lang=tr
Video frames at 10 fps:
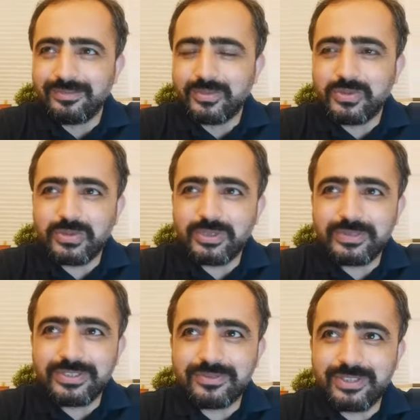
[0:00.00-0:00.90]

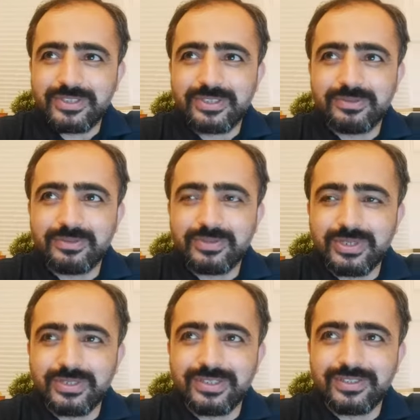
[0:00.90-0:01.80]
Buzdolabınızda varsa
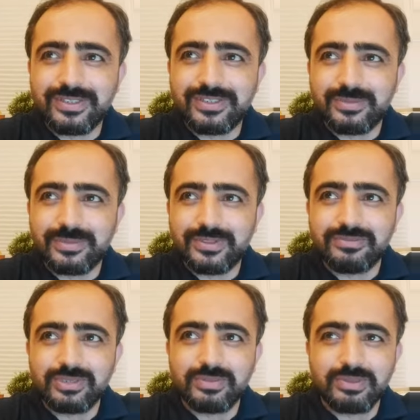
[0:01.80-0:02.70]
üzerinde etiket
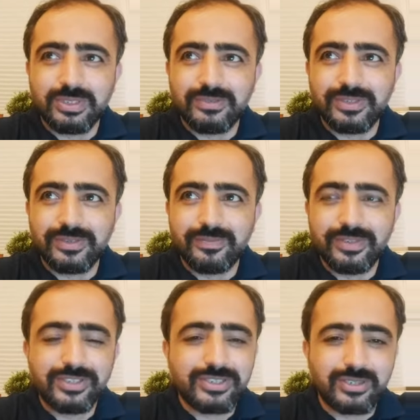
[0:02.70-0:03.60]
yapıştırılmış bir meyve,
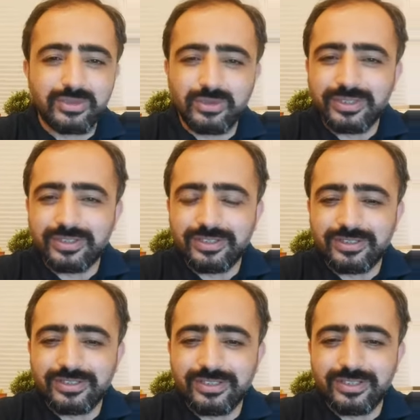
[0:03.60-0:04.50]
çıkarma o
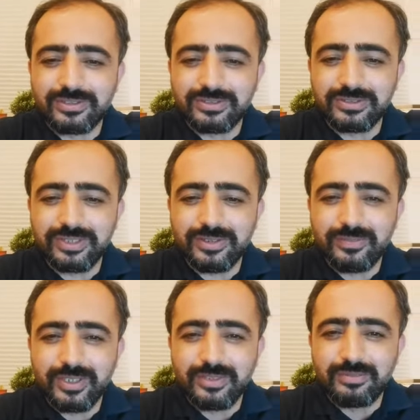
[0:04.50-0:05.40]
etiketi altında
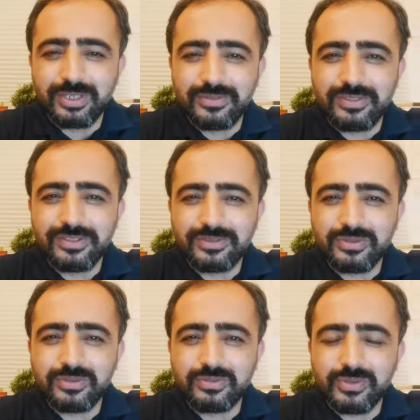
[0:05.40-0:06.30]
meyvenin
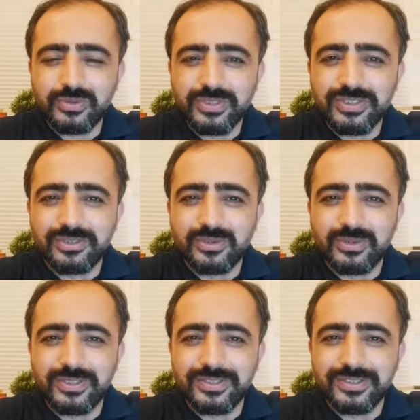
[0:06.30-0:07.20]
çürümüşlüğünü siz de
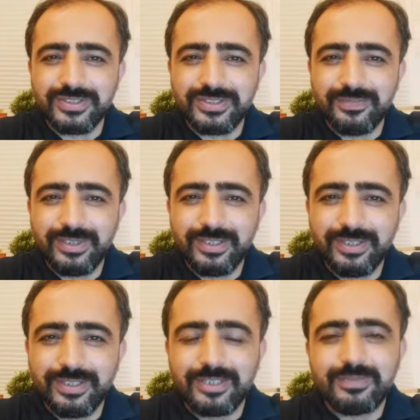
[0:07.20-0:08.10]
göreceksiniz.
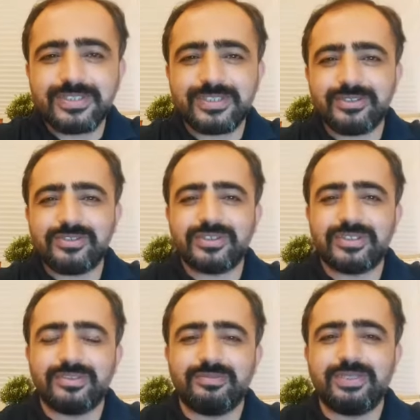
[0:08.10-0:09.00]
E biz sadece
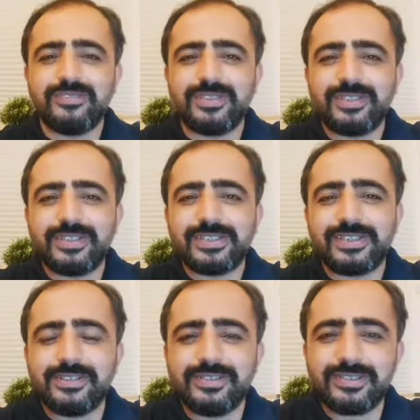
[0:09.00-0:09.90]
meyvelere,
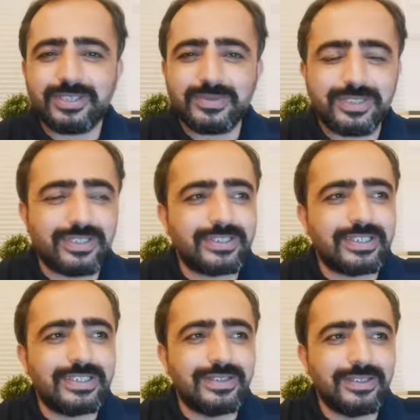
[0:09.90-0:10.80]
sadece sebzelere
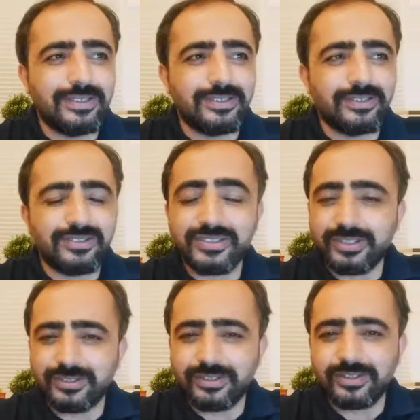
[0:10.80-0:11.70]
değil,
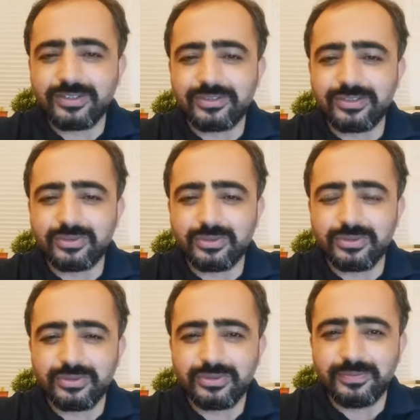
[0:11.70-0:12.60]
insanlara da etiket
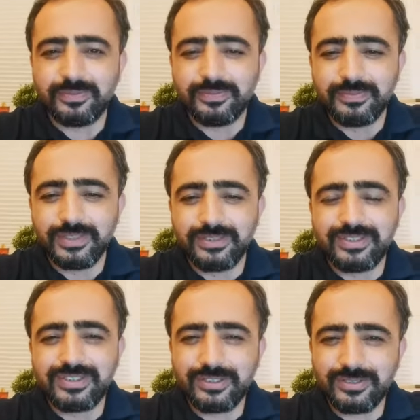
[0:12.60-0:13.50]
koyduk.
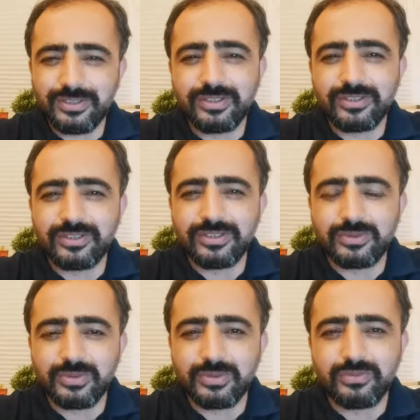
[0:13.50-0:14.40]
İnsanlara da etiket
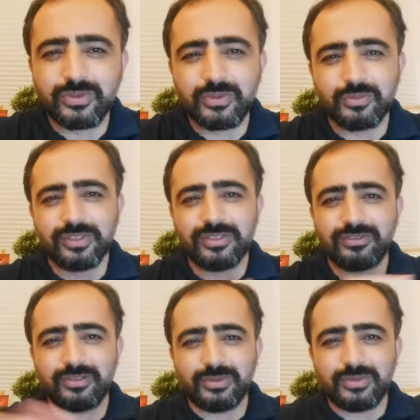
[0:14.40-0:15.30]
koyduk ve koymaya
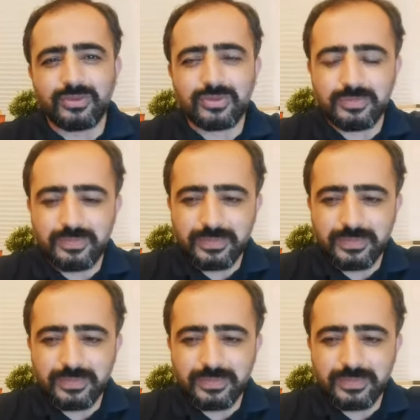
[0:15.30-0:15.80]
devam ediyoruz.